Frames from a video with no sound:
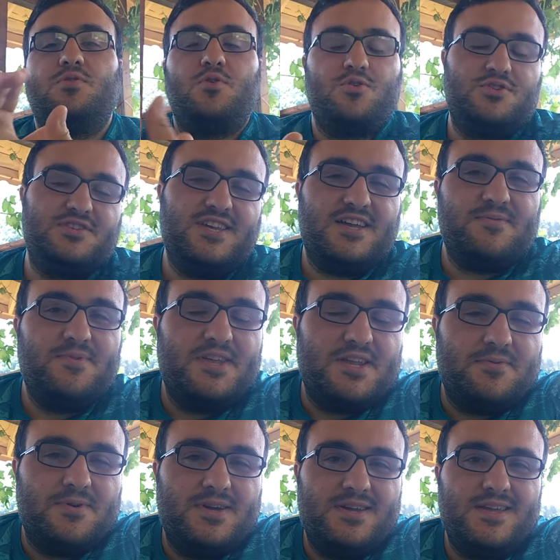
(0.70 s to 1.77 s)
Dostlar
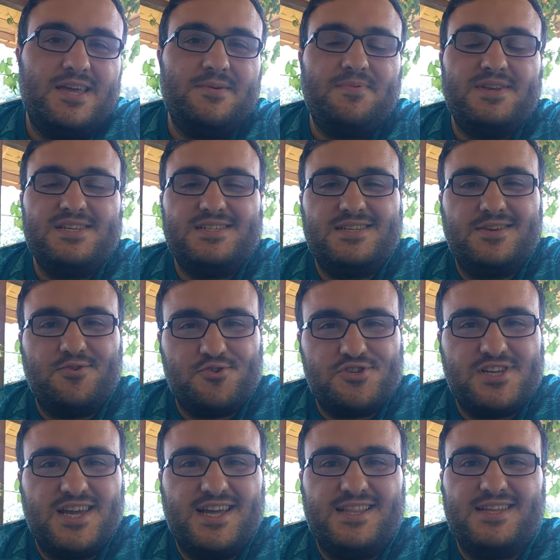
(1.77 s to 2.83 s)
merhaba, hepiniz
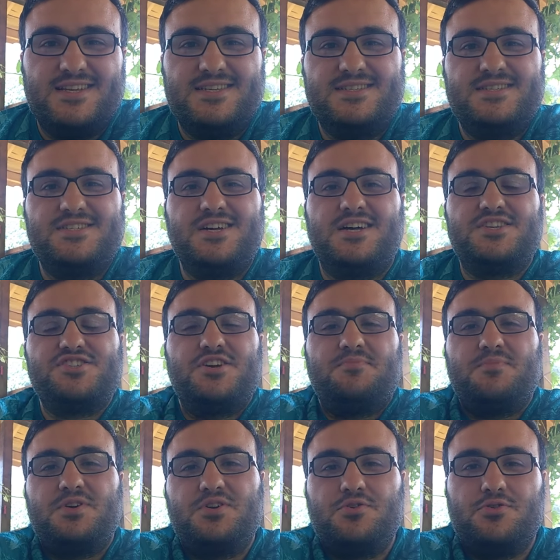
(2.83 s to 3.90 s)
hoş geldiniz.
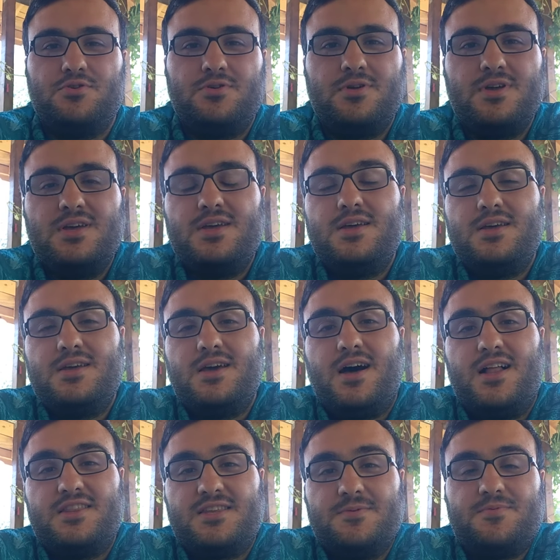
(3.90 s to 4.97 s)
Çarşamba günü
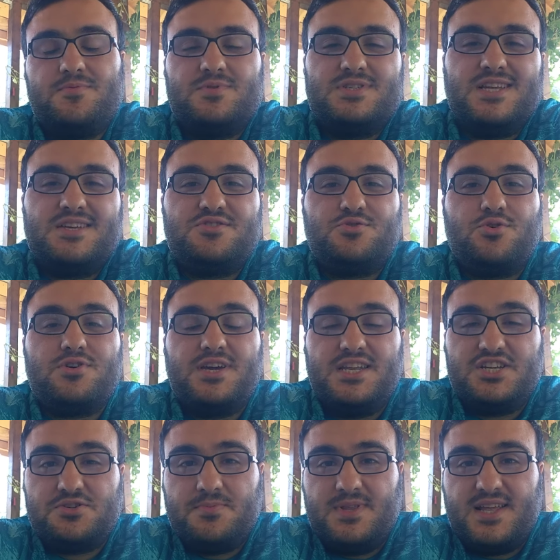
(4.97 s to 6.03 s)
altyapımızdan son
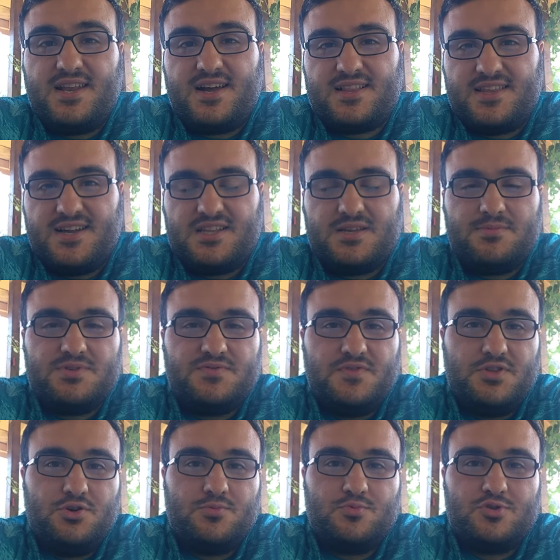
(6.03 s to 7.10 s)
gelişmeleri aktardığımız
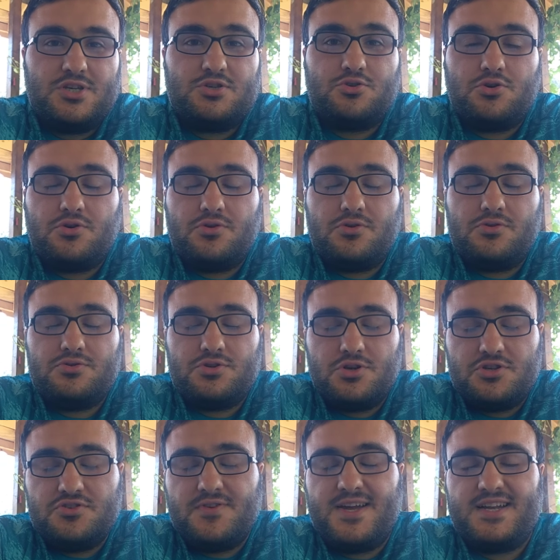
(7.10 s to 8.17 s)
videomuzda son
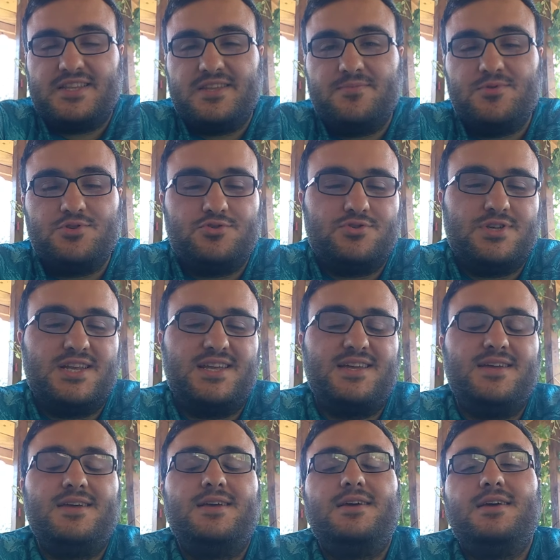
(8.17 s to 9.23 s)
söz verdiğimiz üzere
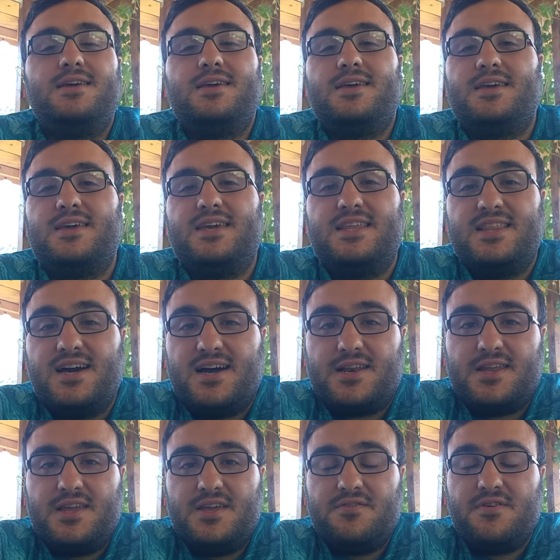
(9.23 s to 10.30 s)
e,
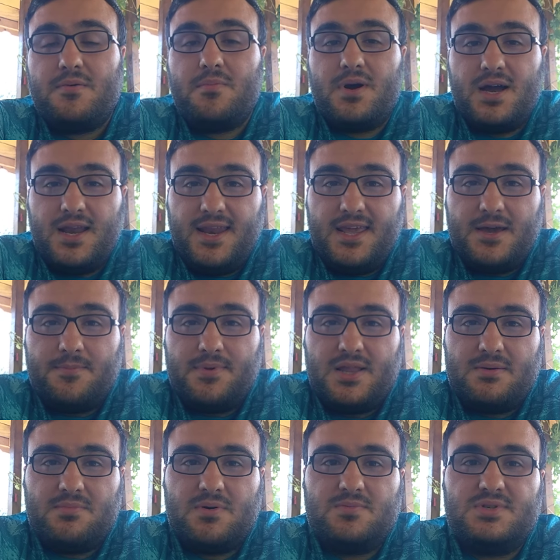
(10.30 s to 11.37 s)
idari ve mali
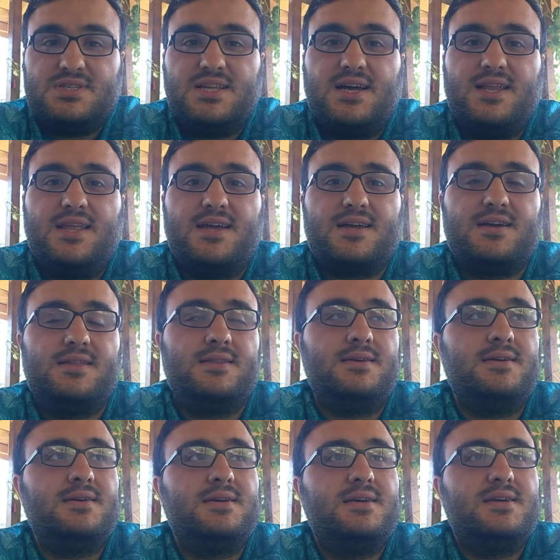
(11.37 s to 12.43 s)
yapılanmamızla alakalı
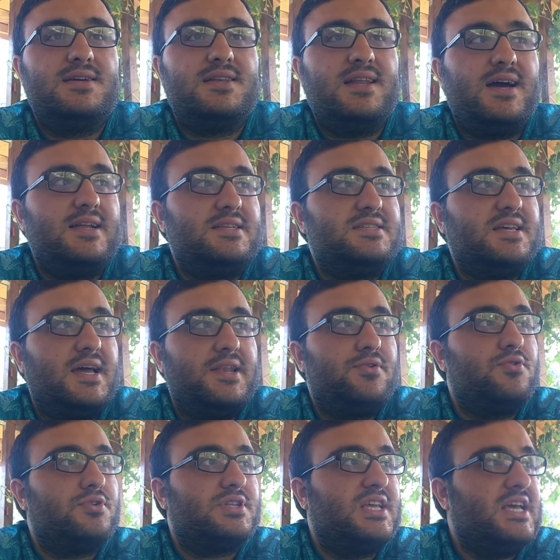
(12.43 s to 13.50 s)
nacizane
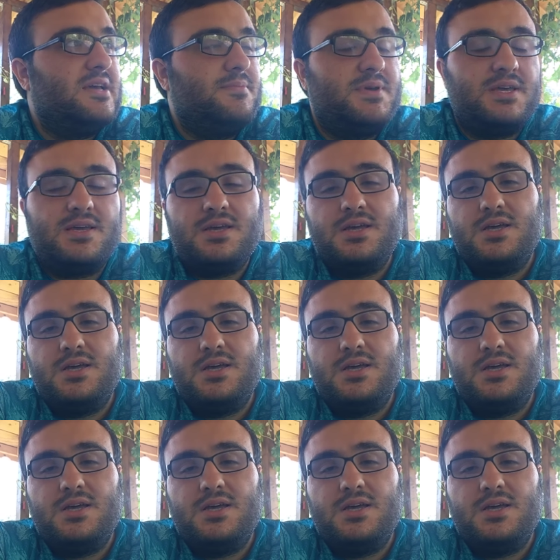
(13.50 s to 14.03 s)
ortaya bir